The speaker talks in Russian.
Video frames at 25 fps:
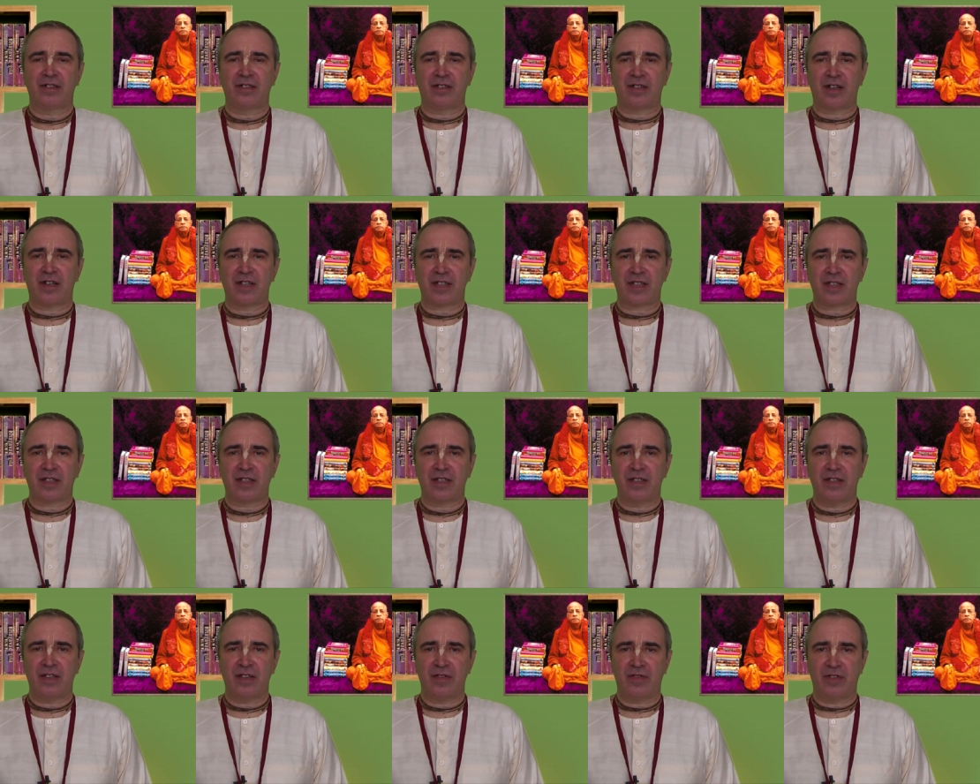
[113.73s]

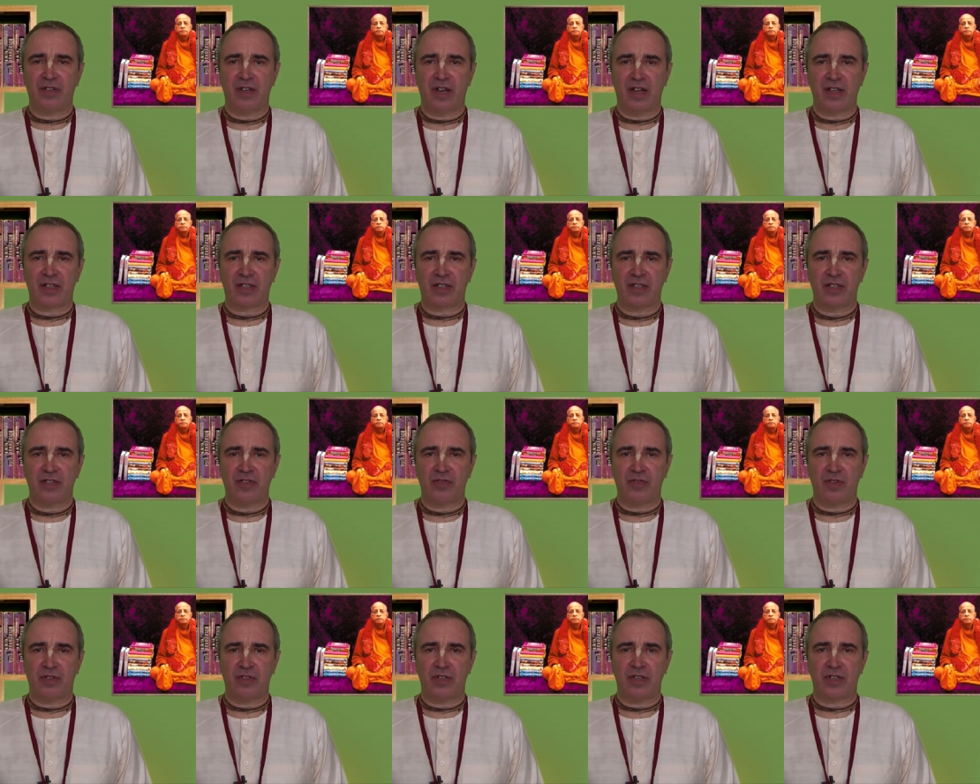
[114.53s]
Траст не является
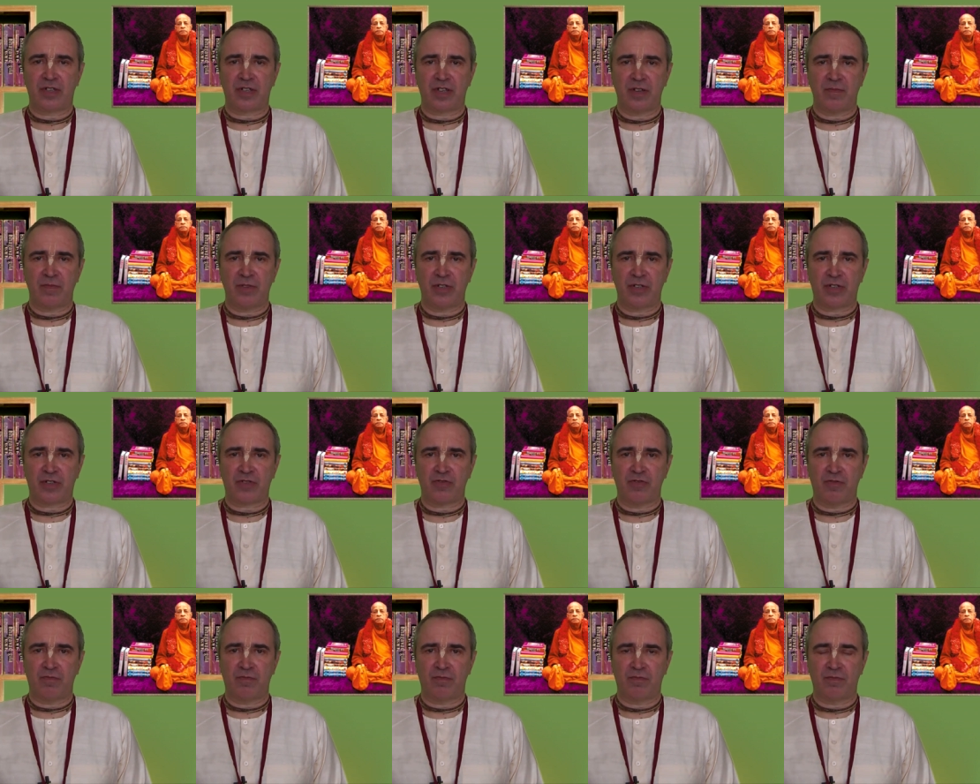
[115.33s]
юридическим
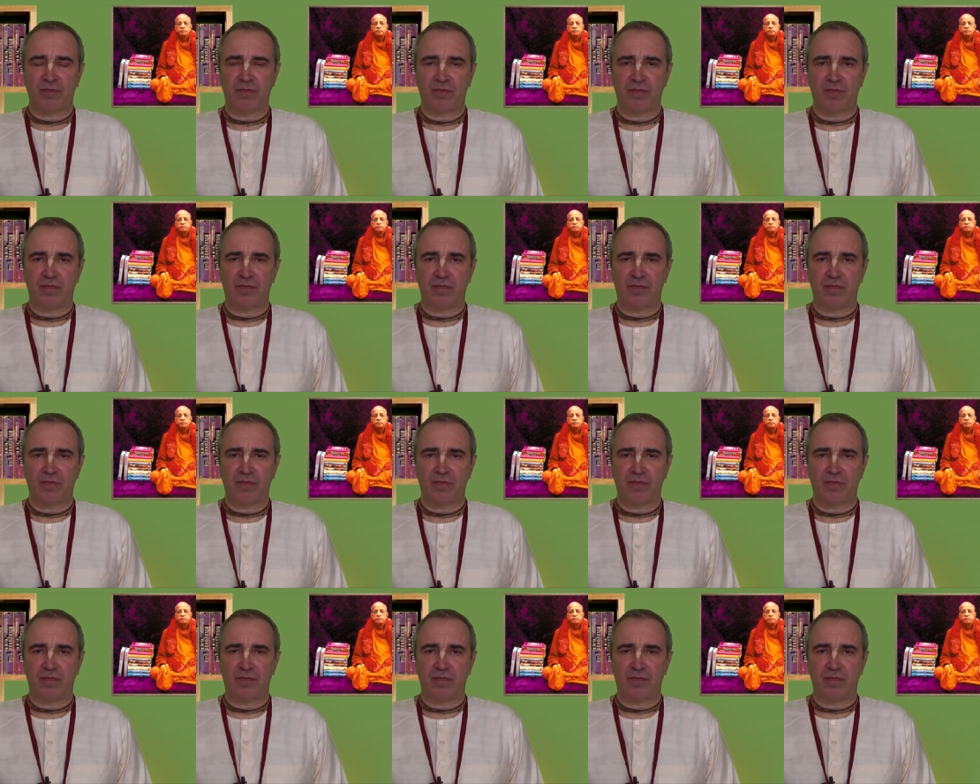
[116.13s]
лицом.